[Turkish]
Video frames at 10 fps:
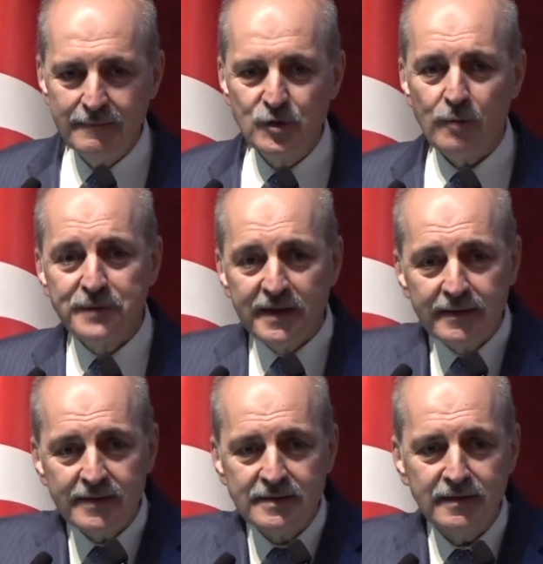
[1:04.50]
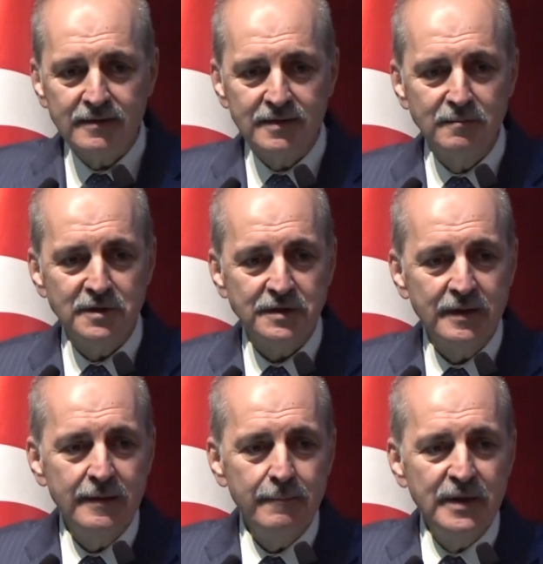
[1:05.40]
Çöp tenekesine atılmış
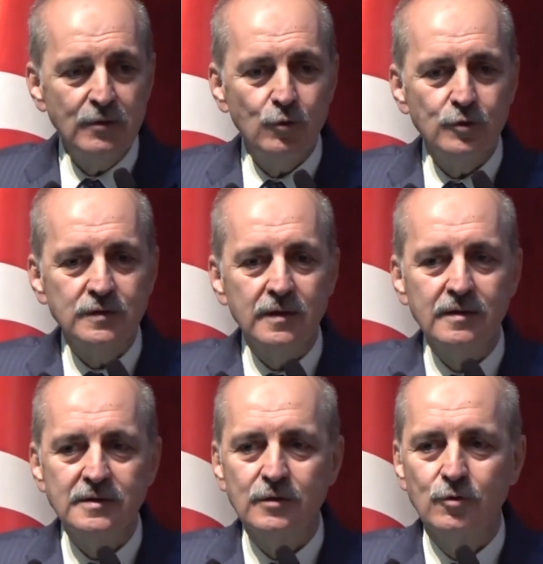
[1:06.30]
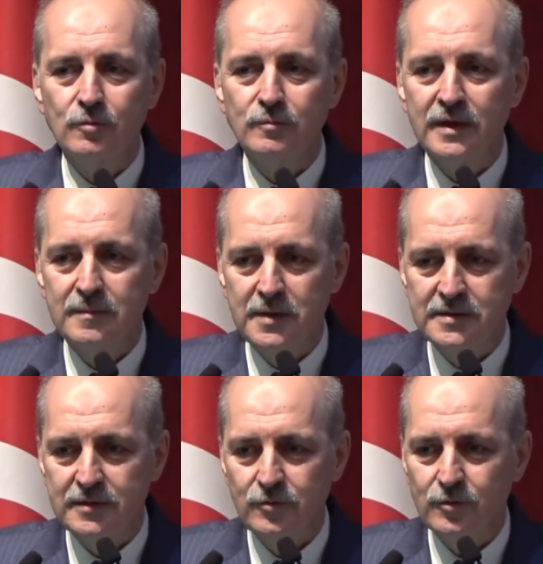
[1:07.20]
bir uluslararası kurumdan
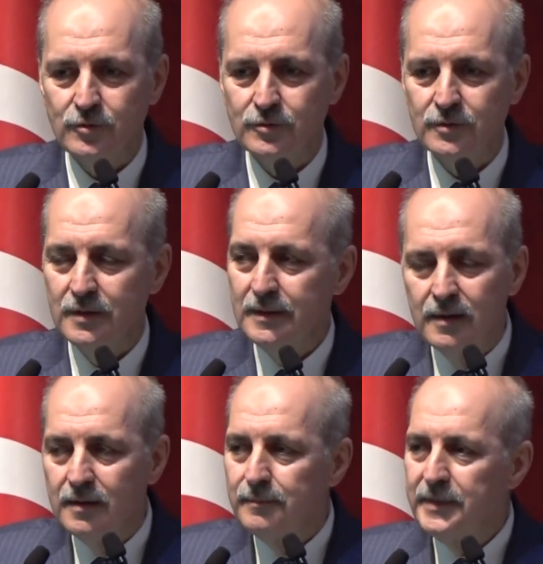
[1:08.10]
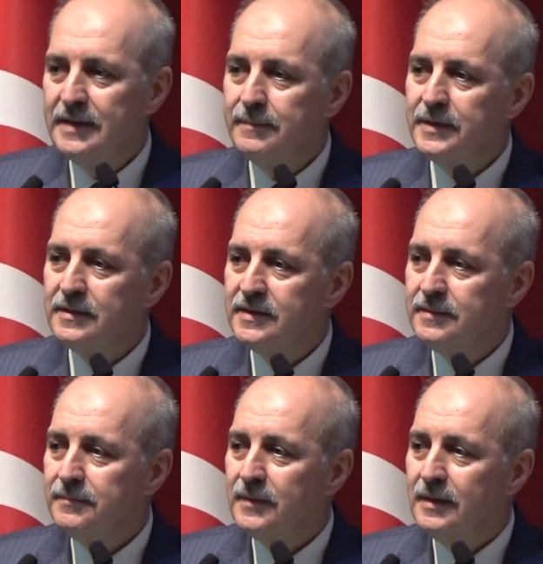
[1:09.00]
bahsediyoruz. Benim
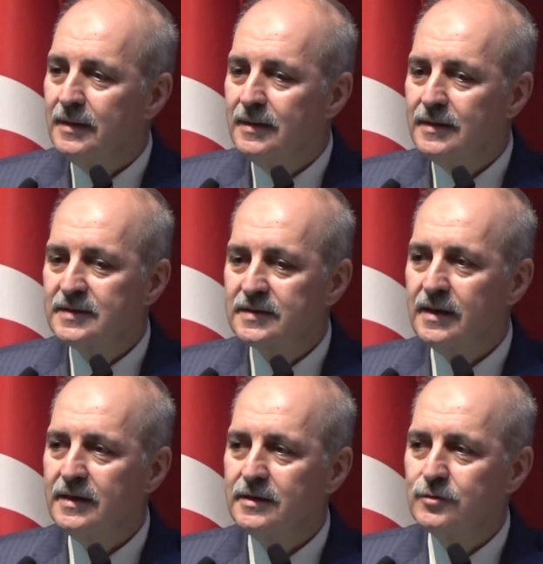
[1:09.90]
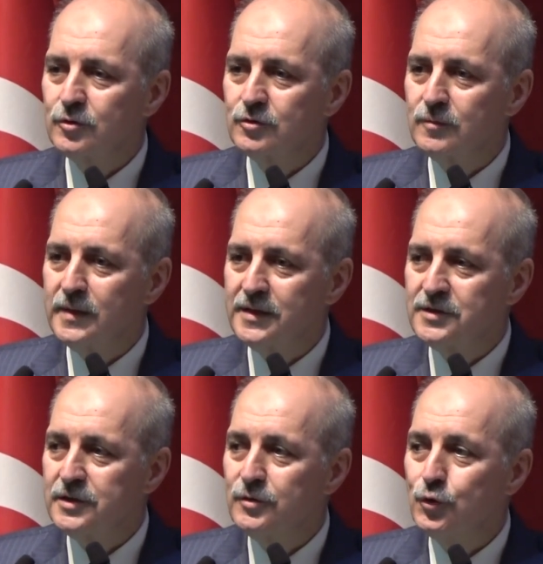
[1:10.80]
bildiğim İsrail'i durdurmak
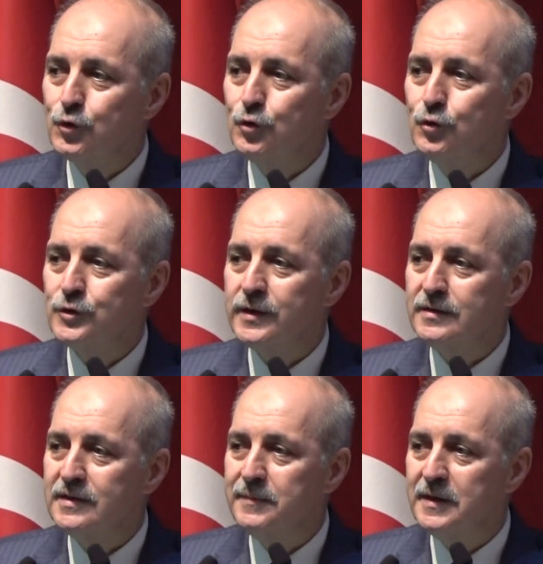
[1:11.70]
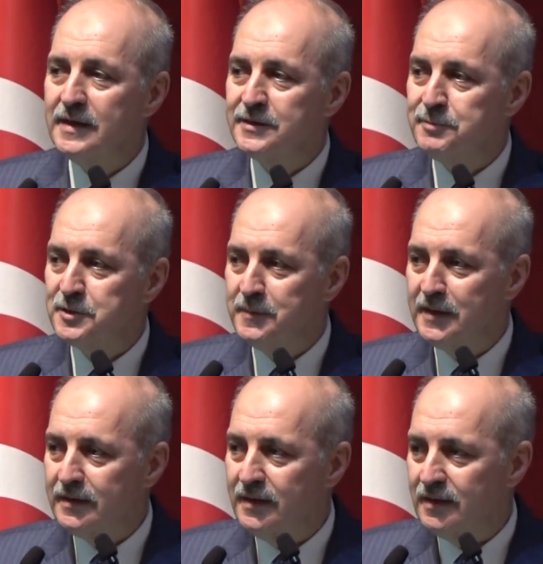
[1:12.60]
için yüzün üzerinde Birleşmiş
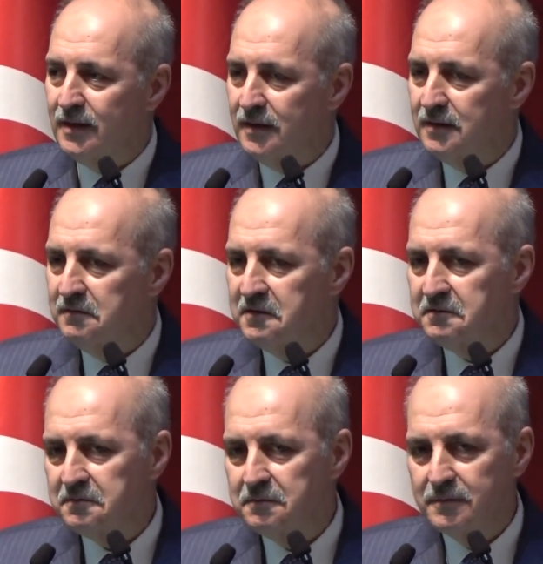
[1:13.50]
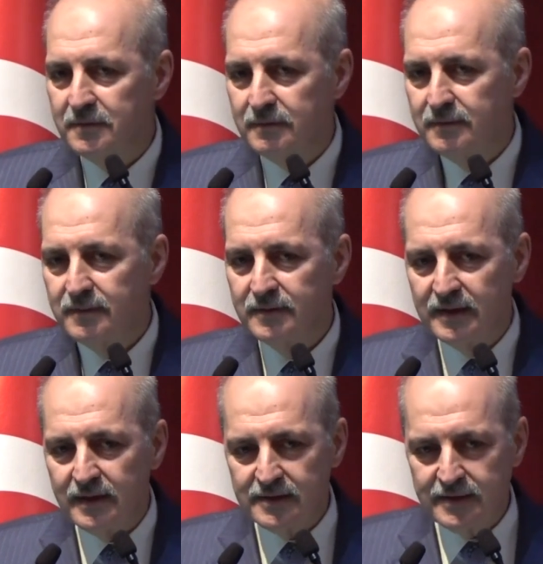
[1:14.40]
Milletler kararı vardır.
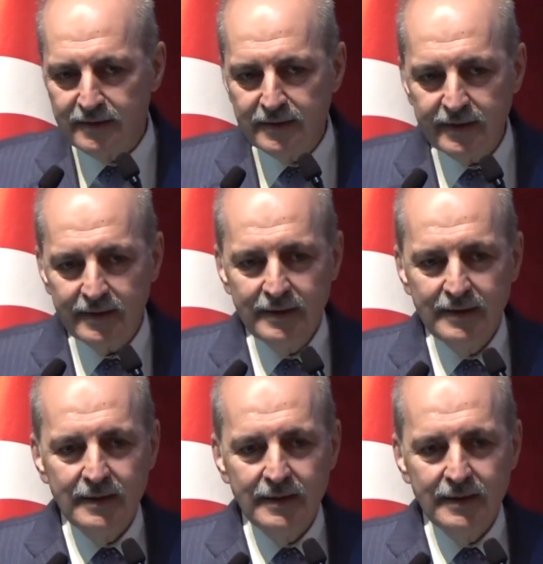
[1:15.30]
Ne dersen de